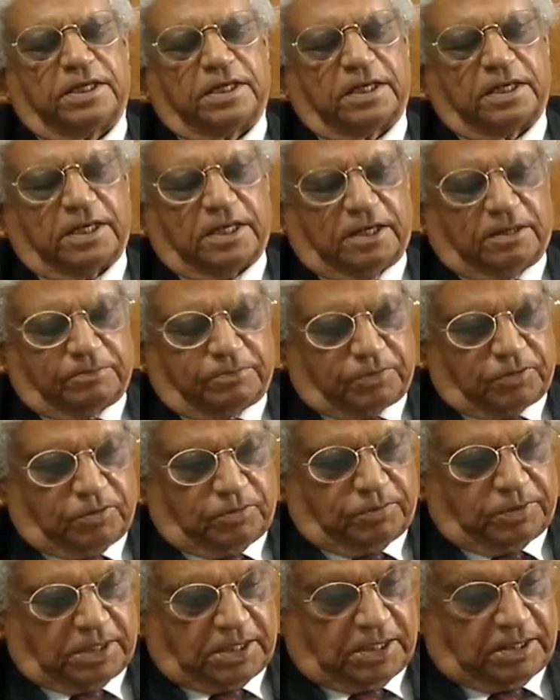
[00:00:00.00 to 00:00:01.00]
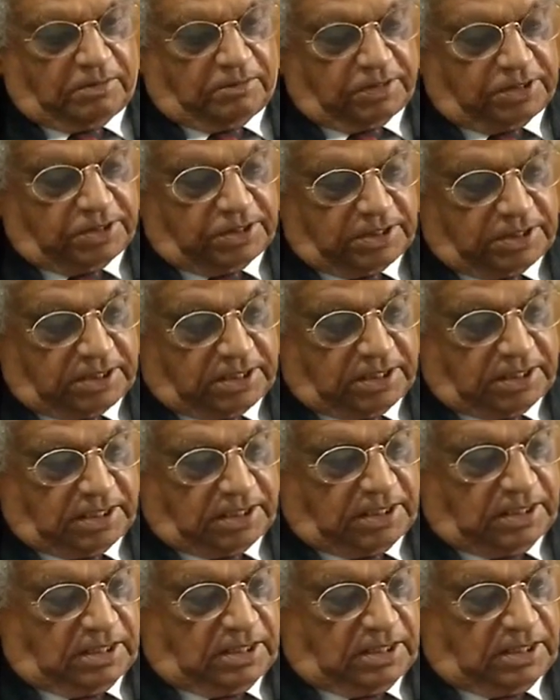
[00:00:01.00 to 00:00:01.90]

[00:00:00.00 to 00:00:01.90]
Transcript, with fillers: रखना आपको बड़ा आवश्यक है